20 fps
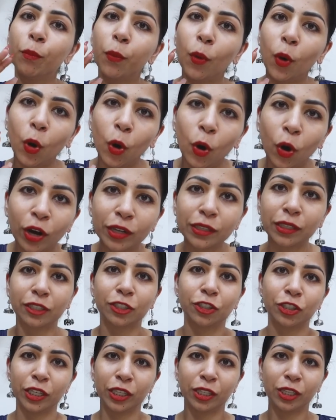बहुत
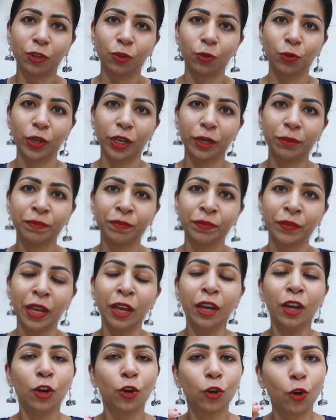अच्छे दिखोगे
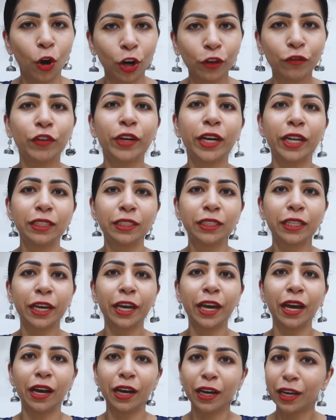कॉन्फिडेंस
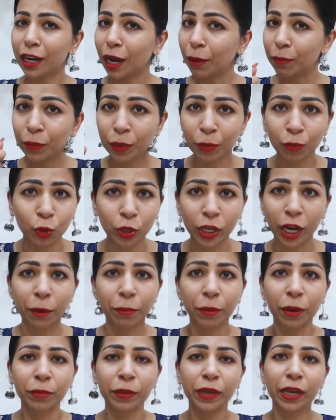है अगर आप में
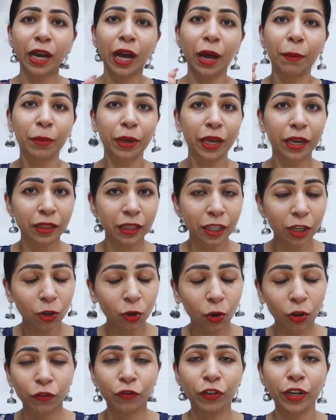मोटापा भी है आपके अंदर
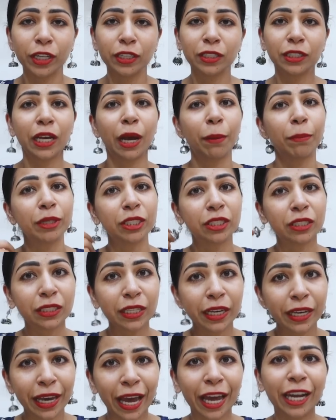कॉन्फिडेंस है आप अच्छे
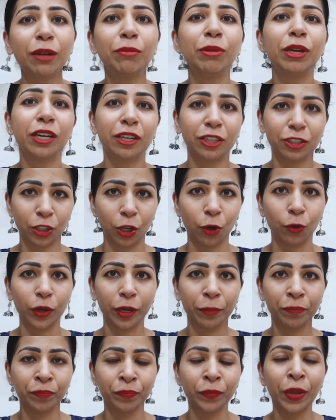से कैरी भी कर
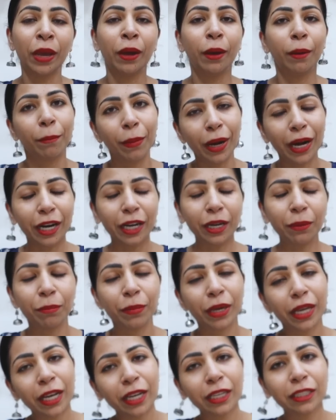जाओगे बट
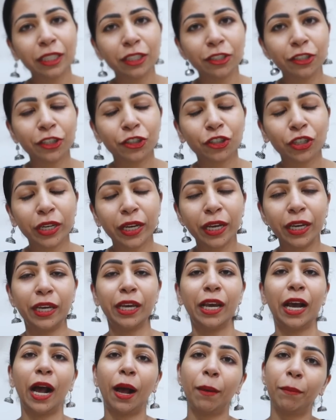मेरा ये सजेशन है
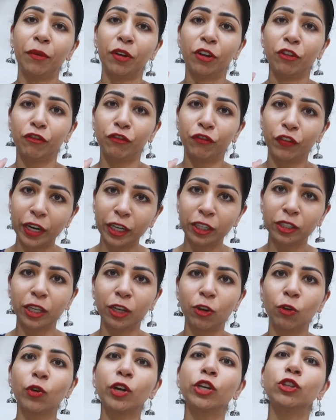कि आप फिट
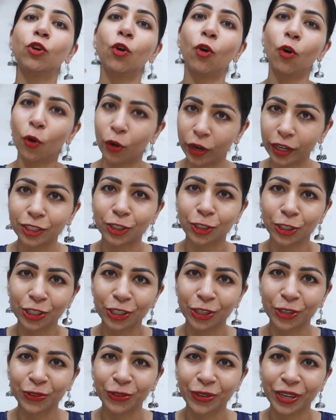दिखोगे तो और अच्छे
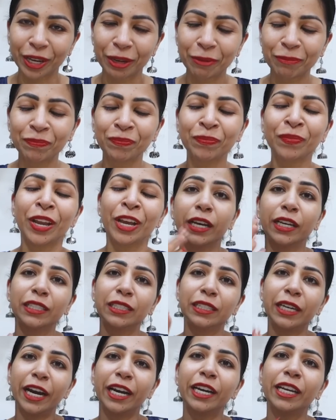दिखोगे
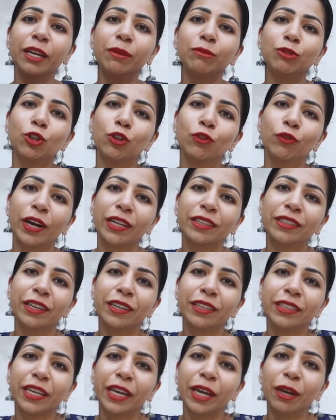इस डाइट की हम शुरुआत
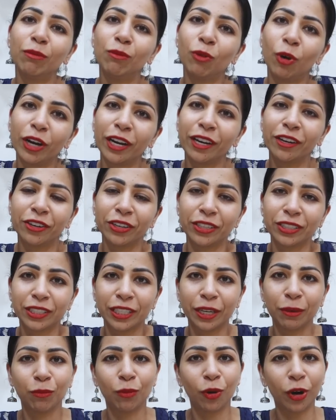करते हैं मॉर्निंग ड्रिंक
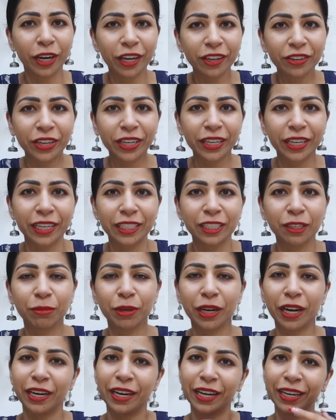से मॉर्निंग ड्रिंक कैसे
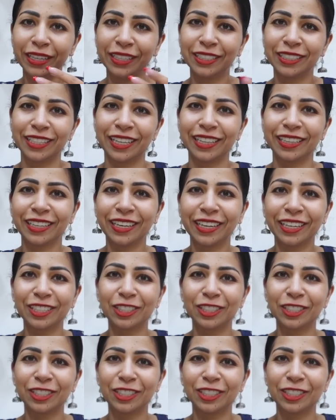बनाना है चलते हैं